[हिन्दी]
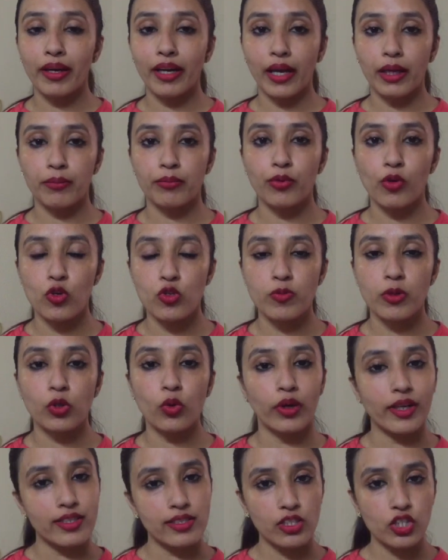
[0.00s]
मेरे आईब्रोज़ भी
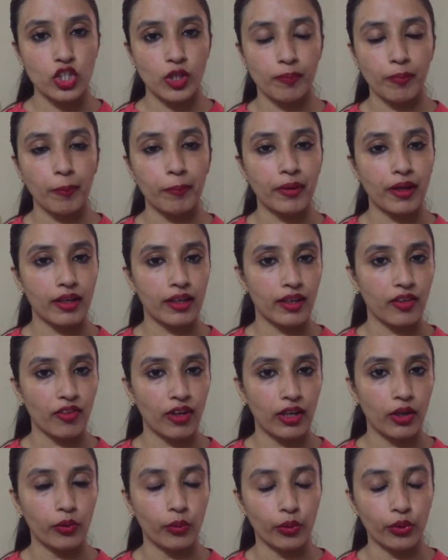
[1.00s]
थोड़े से शेप अप करने
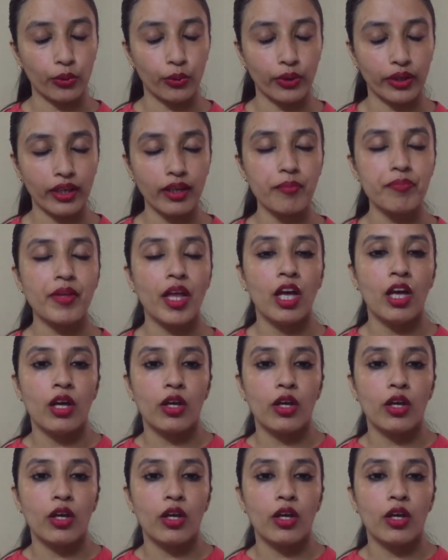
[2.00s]
वाले हुए हुए हैं